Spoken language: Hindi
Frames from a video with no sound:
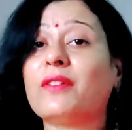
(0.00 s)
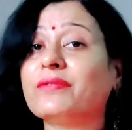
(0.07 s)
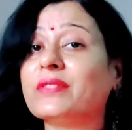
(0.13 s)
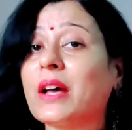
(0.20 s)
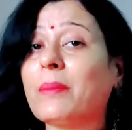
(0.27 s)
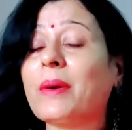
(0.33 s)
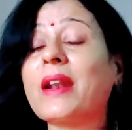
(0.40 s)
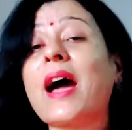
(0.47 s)

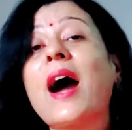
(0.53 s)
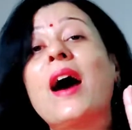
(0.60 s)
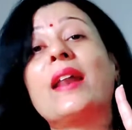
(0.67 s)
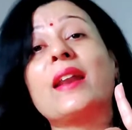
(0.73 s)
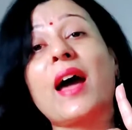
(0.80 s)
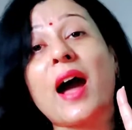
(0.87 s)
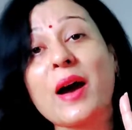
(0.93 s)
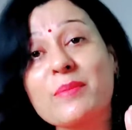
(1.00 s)
हफ्ता भर
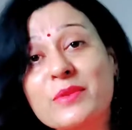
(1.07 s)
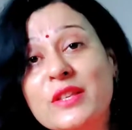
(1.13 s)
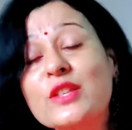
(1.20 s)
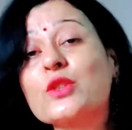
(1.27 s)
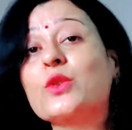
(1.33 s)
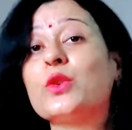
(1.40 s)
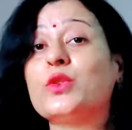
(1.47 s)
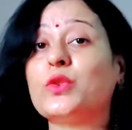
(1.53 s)
आराम से
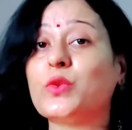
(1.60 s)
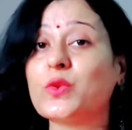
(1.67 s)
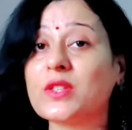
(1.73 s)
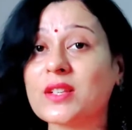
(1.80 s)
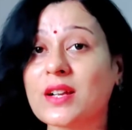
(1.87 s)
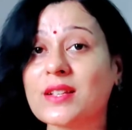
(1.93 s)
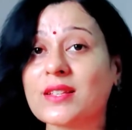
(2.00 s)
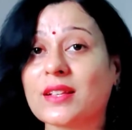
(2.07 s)
इसको
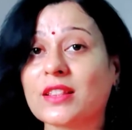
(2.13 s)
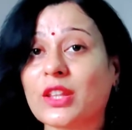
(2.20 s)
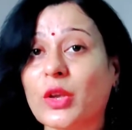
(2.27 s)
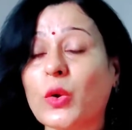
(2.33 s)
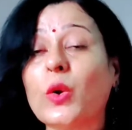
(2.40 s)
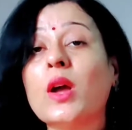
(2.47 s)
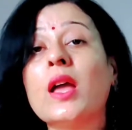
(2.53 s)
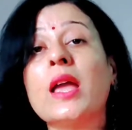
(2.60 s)
यूज़ कर सकते
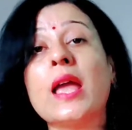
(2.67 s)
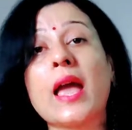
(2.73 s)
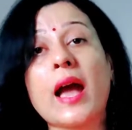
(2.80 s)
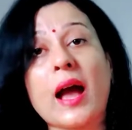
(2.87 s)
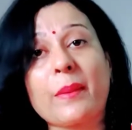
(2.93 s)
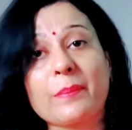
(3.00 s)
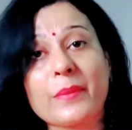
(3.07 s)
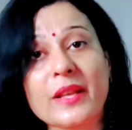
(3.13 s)
हो
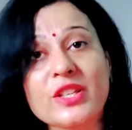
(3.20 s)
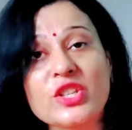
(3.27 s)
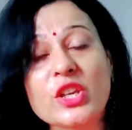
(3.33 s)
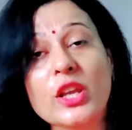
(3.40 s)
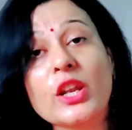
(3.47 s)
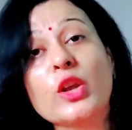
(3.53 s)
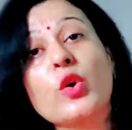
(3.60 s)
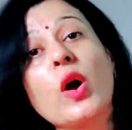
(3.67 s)
अपने
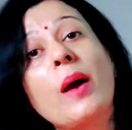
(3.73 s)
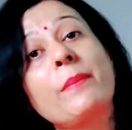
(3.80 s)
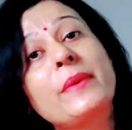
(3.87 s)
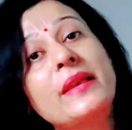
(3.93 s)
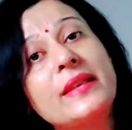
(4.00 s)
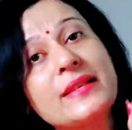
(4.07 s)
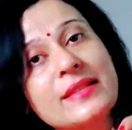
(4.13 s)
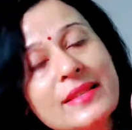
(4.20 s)
चेहरे को
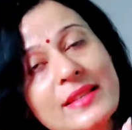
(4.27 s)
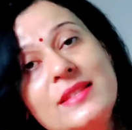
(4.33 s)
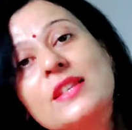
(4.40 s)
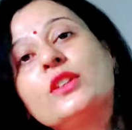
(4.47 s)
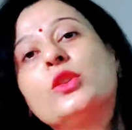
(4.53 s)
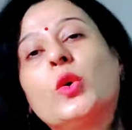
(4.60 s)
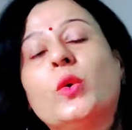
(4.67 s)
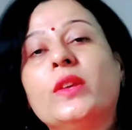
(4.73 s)
आप इसी
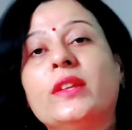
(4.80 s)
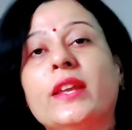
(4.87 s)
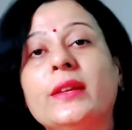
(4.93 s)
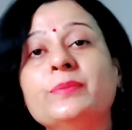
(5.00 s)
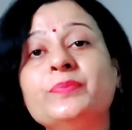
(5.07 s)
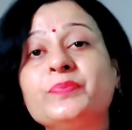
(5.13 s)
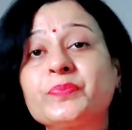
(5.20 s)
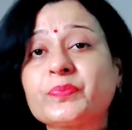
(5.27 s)
से धोइए